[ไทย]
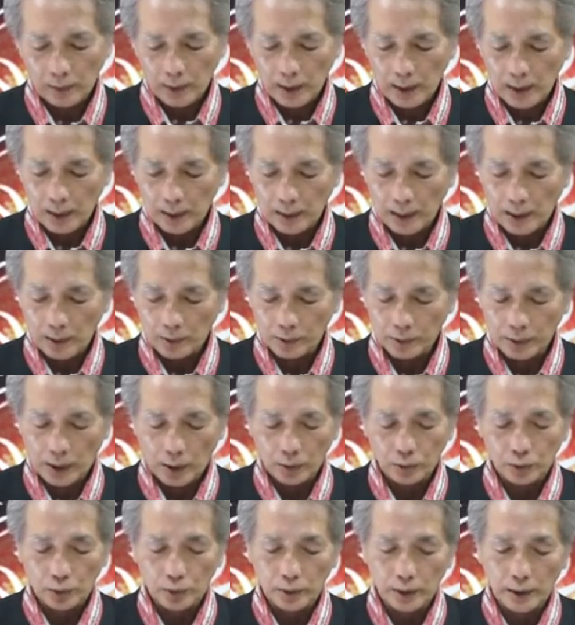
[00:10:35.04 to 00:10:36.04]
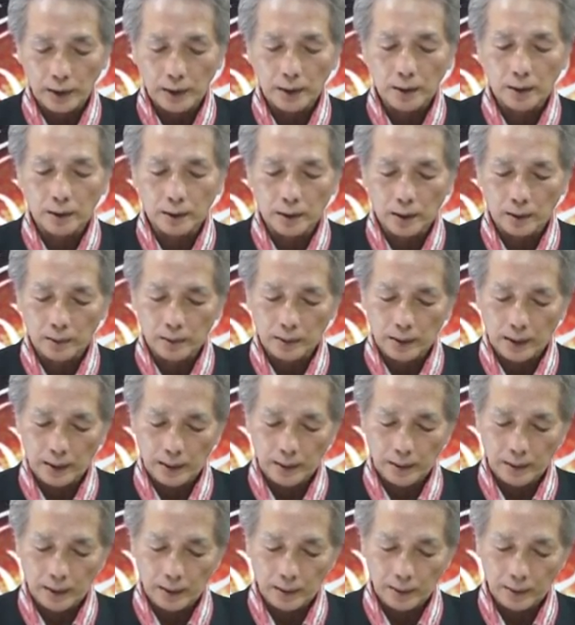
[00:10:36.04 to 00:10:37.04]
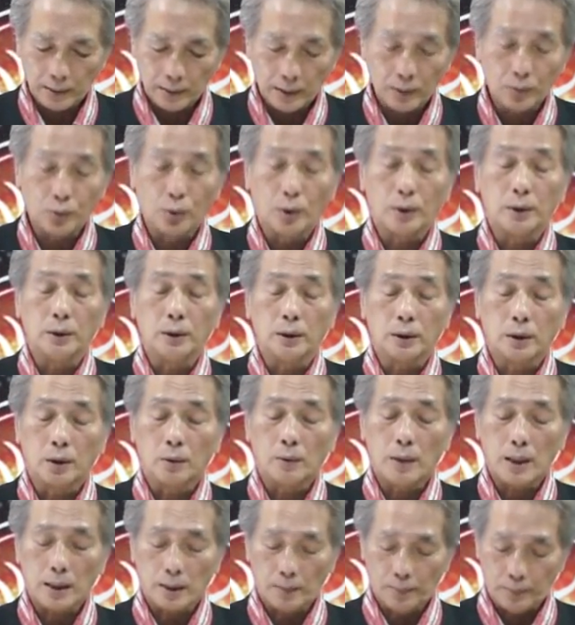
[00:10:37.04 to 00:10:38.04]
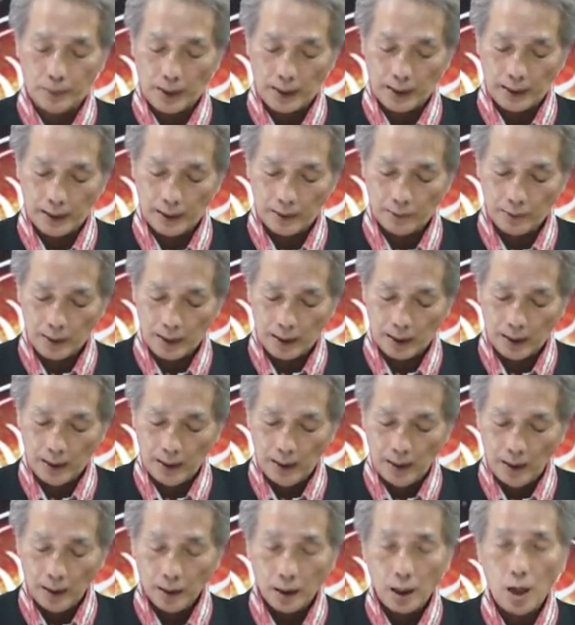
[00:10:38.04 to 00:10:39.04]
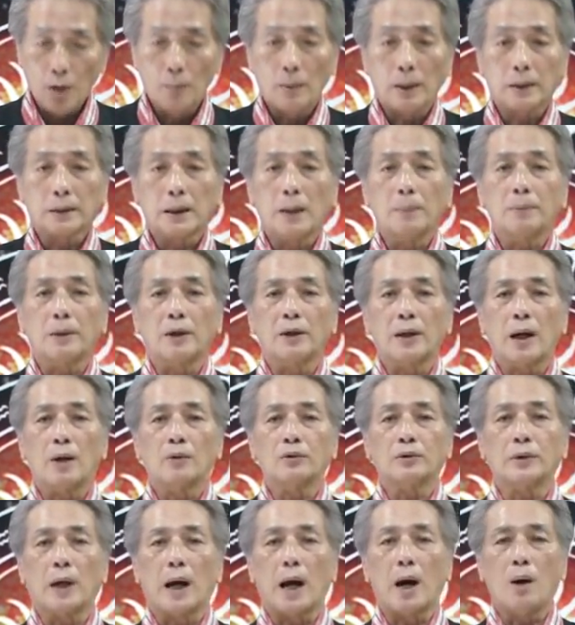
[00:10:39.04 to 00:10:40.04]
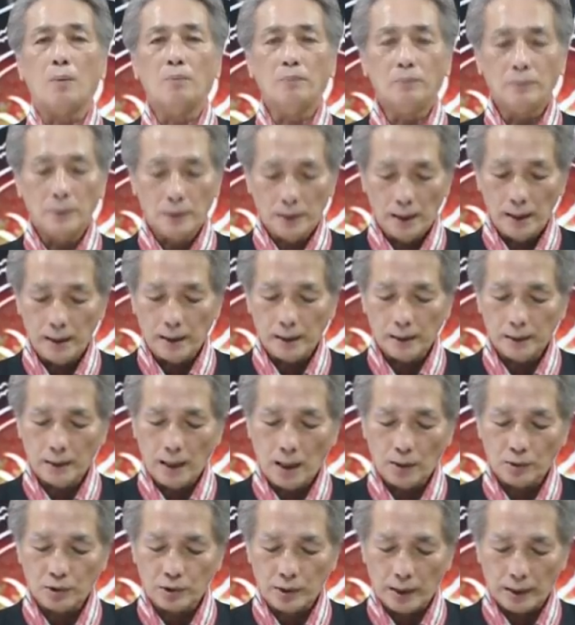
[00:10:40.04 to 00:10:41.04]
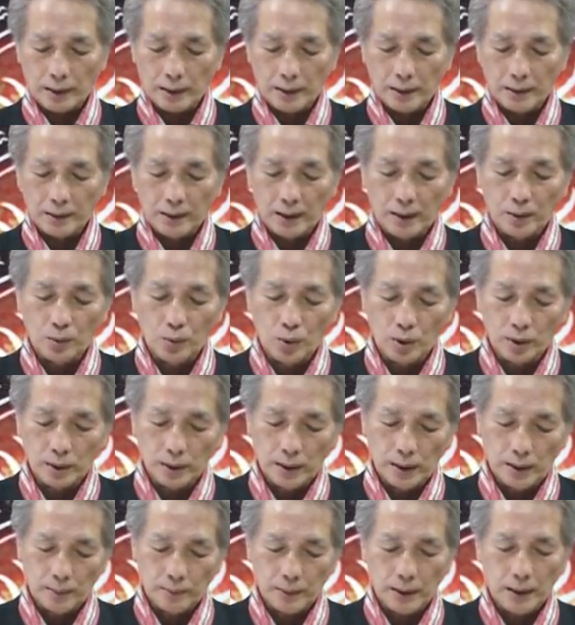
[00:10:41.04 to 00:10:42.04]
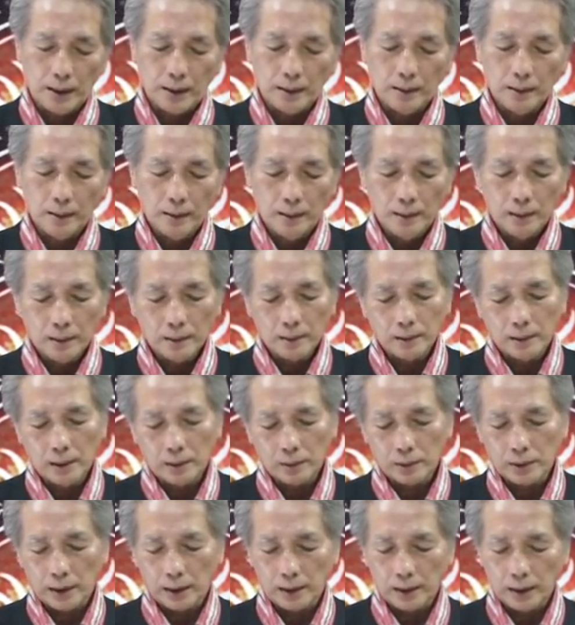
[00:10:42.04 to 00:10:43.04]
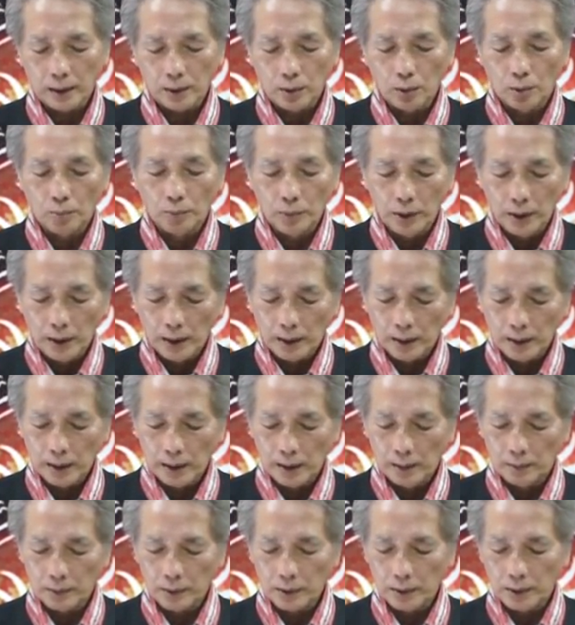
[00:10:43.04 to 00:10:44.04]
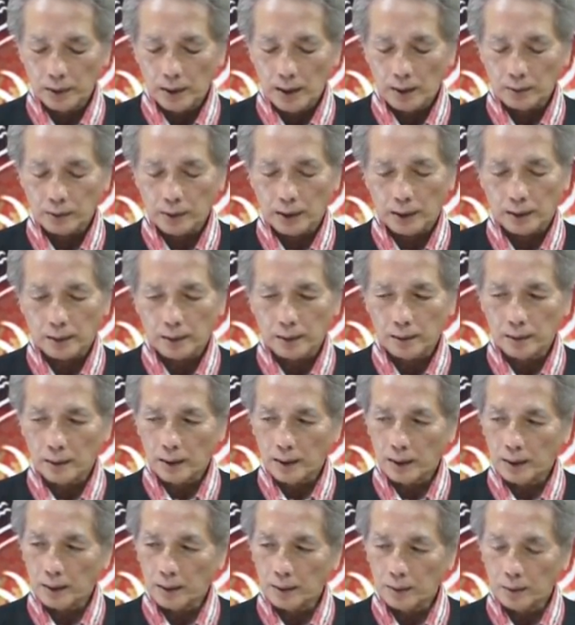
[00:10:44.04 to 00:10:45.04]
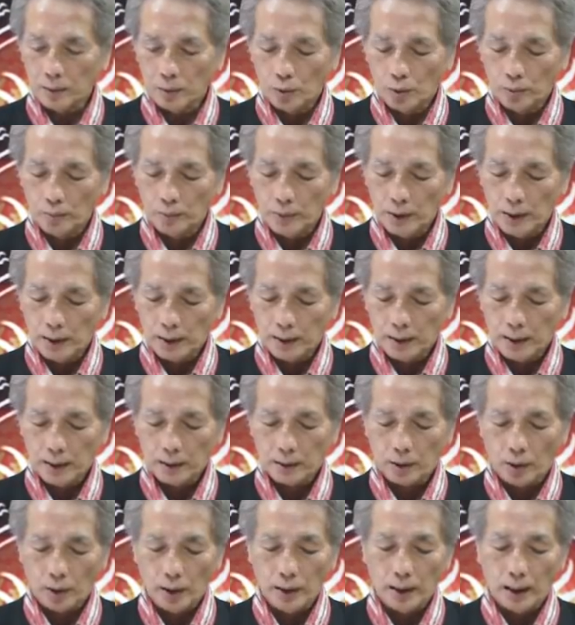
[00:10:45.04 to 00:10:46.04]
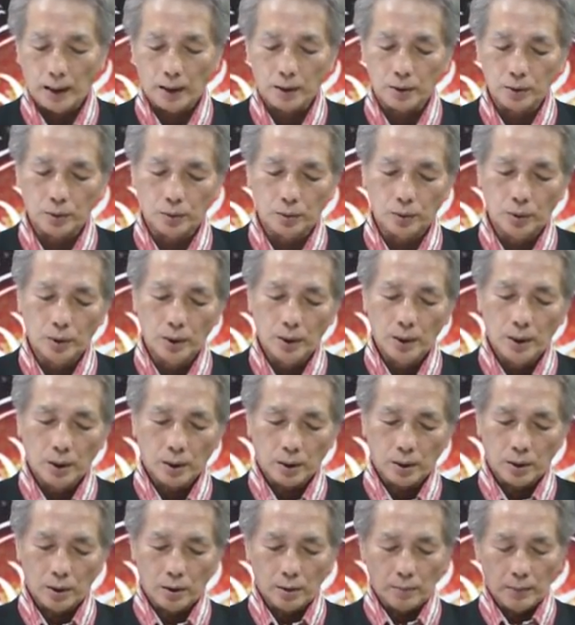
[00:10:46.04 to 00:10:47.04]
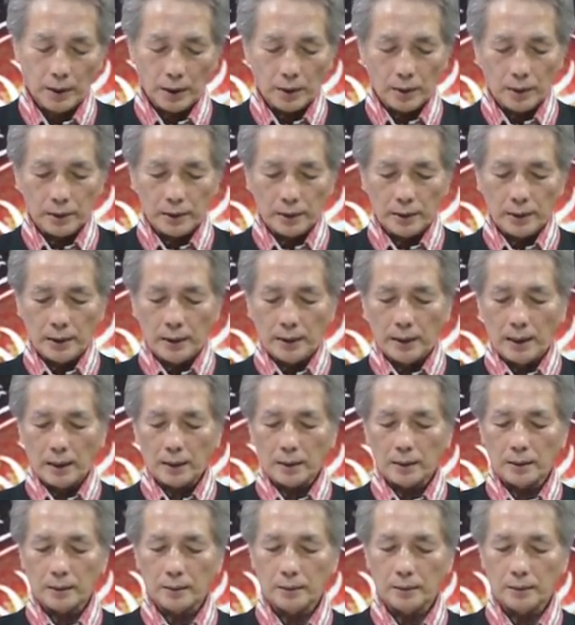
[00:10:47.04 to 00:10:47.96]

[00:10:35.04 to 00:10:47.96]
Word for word: ว่าดาวเสาตรงนี้ก็ในในในส่วนอื่นก็ว่ากันไปนะว่า เข้ามาทับกับดาวสามไอ้ดาวเจ็ดในดวงเดิมนะดาวเจ็ดในดวงเมืองเดิม คือดาวเจ็ดในดวงเมืองเนี่ยถอยหลังอยู่ ก็ไม่ค่อยจะดีนะ